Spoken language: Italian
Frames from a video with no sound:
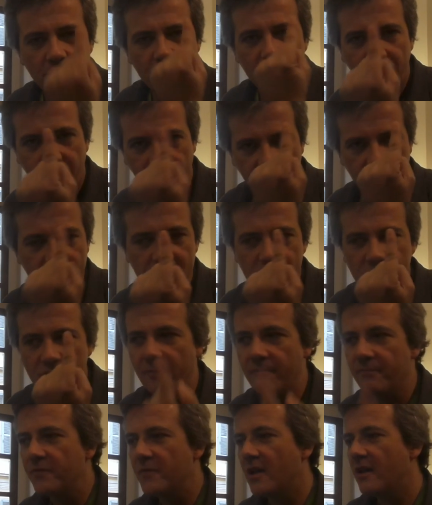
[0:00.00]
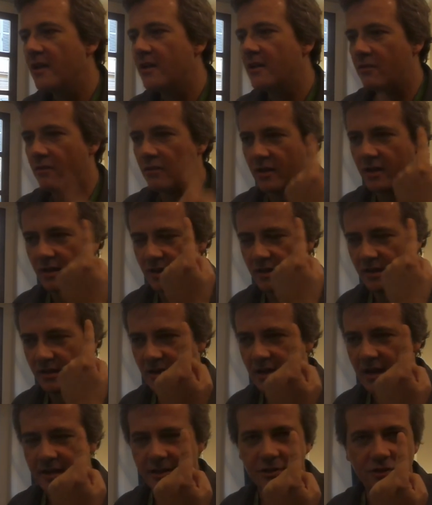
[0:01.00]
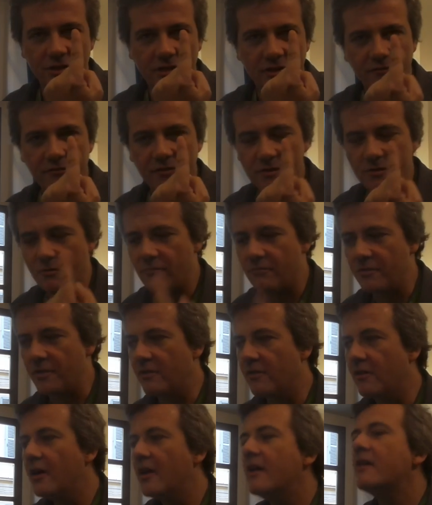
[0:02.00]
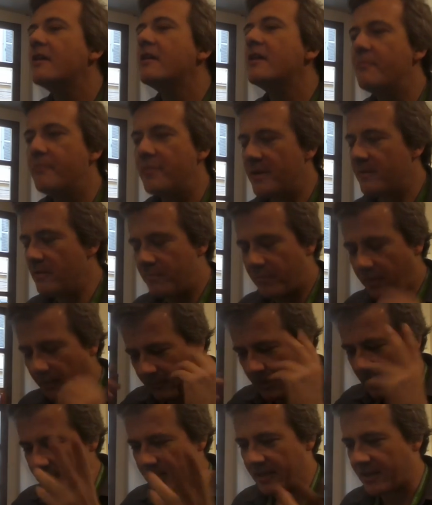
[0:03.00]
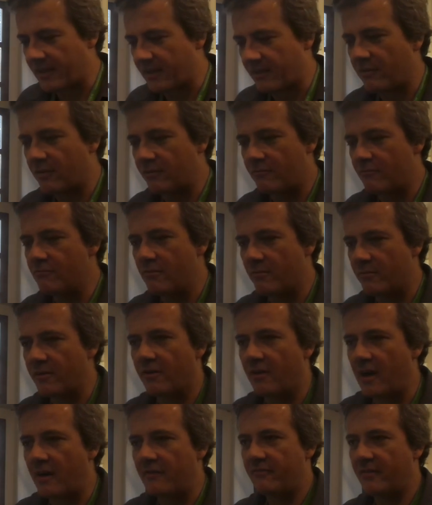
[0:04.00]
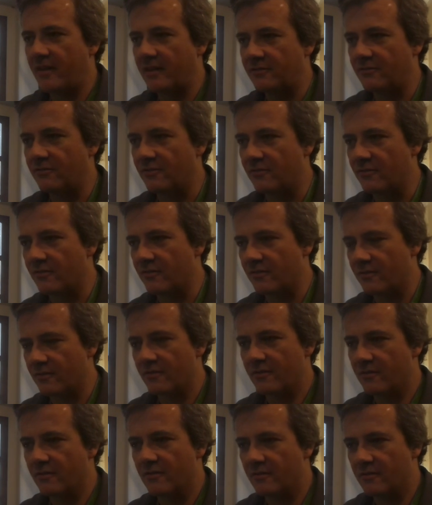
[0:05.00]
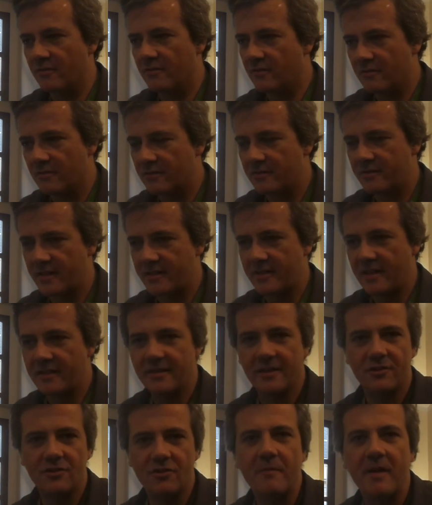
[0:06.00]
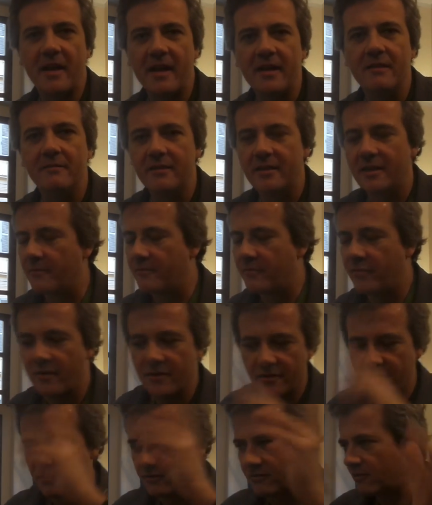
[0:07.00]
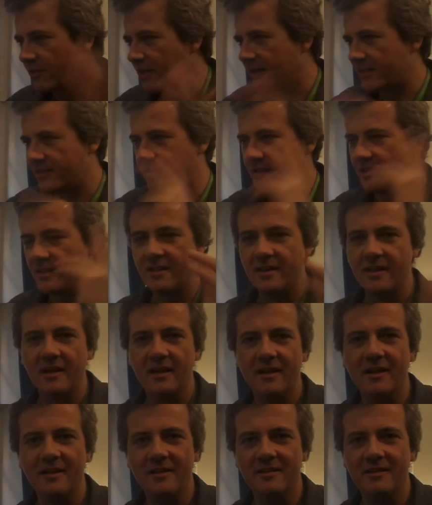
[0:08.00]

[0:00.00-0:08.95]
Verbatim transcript: Un figlio, eh, la legge del figlio unico. Il, il, problema è che qualcuno però ha fatto ste sette gemelle perché poi con, con i casini del,